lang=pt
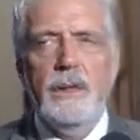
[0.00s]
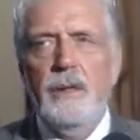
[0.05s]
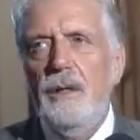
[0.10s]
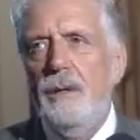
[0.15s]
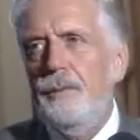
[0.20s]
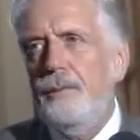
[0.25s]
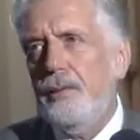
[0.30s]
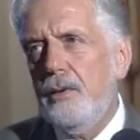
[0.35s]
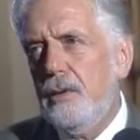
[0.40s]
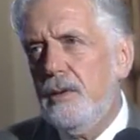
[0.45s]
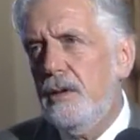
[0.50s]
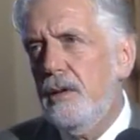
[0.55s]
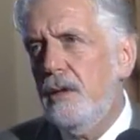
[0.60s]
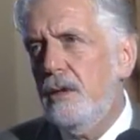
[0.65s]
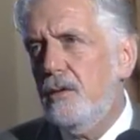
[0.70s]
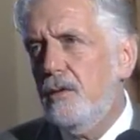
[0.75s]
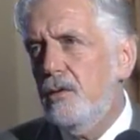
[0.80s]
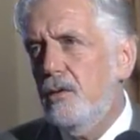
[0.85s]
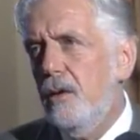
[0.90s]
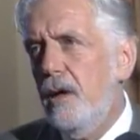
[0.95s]
e,
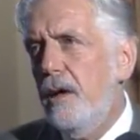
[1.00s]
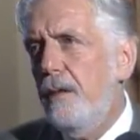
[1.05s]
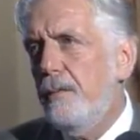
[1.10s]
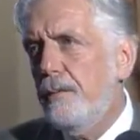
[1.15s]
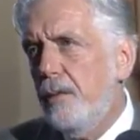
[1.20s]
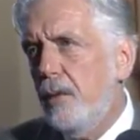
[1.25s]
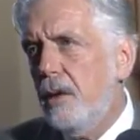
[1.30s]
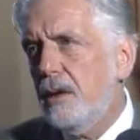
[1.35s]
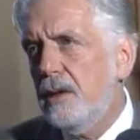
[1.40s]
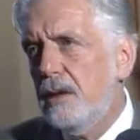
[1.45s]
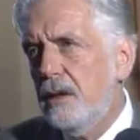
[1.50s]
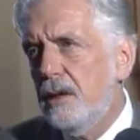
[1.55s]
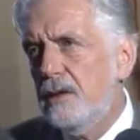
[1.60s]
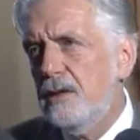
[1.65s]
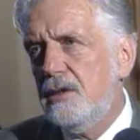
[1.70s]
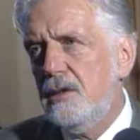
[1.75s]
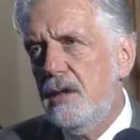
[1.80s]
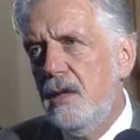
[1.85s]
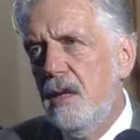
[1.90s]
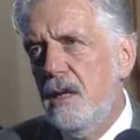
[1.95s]
portanto, é
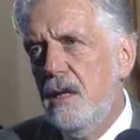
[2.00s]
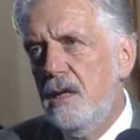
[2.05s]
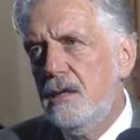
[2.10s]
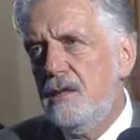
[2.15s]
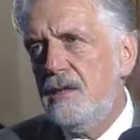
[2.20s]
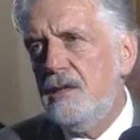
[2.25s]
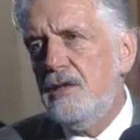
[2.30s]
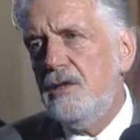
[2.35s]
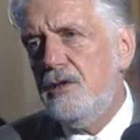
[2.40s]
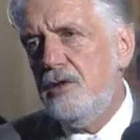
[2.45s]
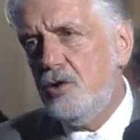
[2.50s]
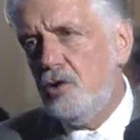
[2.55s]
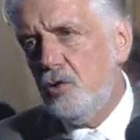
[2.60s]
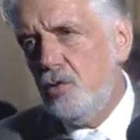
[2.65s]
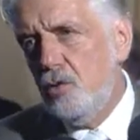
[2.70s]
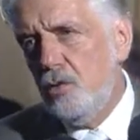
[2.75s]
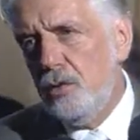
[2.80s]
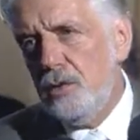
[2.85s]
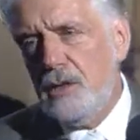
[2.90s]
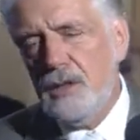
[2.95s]
importante que se
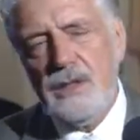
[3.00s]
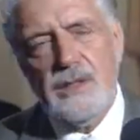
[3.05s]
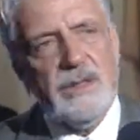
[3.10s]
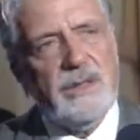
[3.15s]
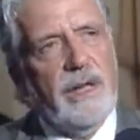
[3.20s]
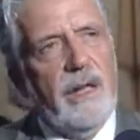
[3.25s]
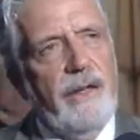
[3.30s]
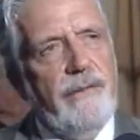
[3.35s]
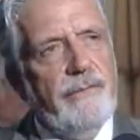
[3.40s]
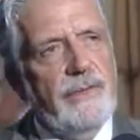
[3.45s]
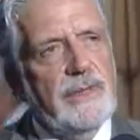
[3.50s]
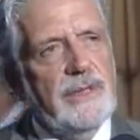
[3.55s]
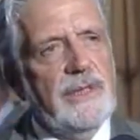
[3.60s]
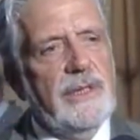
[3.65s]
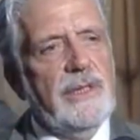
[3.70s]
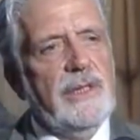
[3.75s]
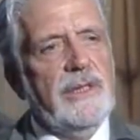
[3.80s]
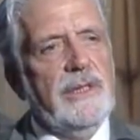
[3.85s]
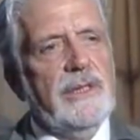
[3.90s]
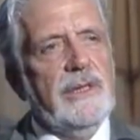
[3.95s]
discuta, que se
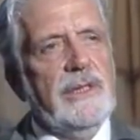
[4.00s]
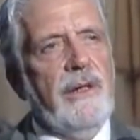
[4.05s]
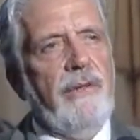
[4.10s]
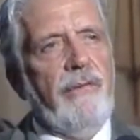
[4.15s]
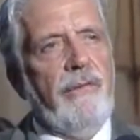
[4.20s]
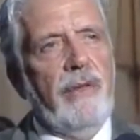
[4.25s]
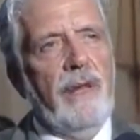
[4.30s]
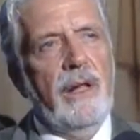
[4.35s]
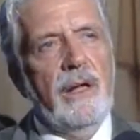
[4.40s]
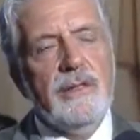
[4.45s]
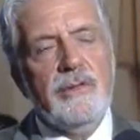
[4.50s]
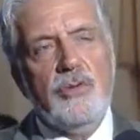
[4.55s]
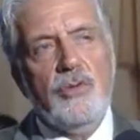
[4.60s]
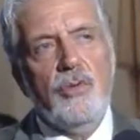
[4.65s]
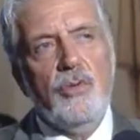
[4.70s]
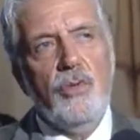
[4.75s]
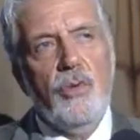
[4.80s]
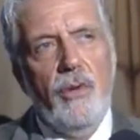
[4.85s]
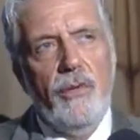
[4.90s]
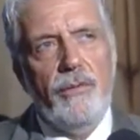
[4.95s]
revisite, que se lance um
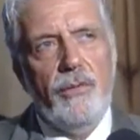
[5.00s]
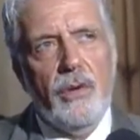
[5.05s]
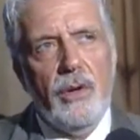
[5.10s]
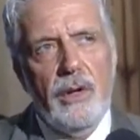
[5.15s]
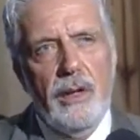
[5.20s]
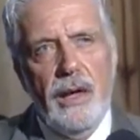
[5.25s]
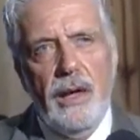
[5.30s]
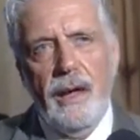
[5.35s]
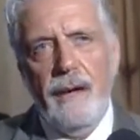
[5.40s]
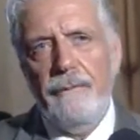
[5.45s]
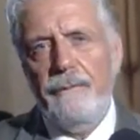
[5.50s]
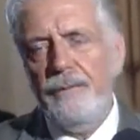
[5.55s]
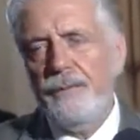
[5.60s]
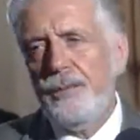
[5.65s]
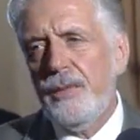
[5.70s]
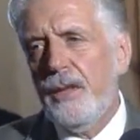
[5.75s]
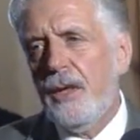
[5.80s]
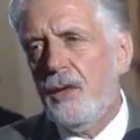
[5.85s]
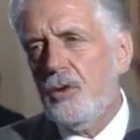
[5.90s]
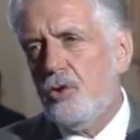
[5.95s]
novo olhar
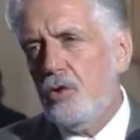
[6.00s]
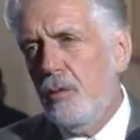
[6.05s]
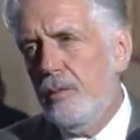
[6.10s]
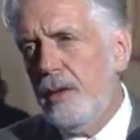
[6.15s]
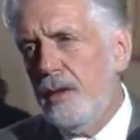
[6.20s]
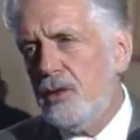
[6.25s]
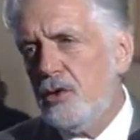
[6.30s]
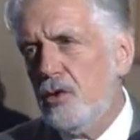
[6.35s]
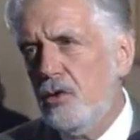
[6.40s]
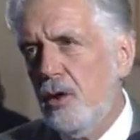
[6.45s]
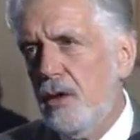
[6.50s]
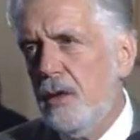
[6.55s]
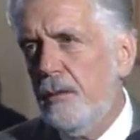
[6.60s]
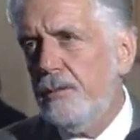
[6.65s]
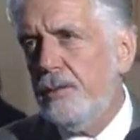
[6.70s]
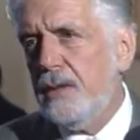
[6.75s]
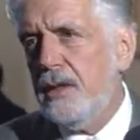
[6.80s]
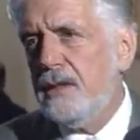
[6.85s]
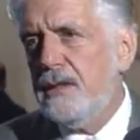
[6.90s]
sobre a história, porque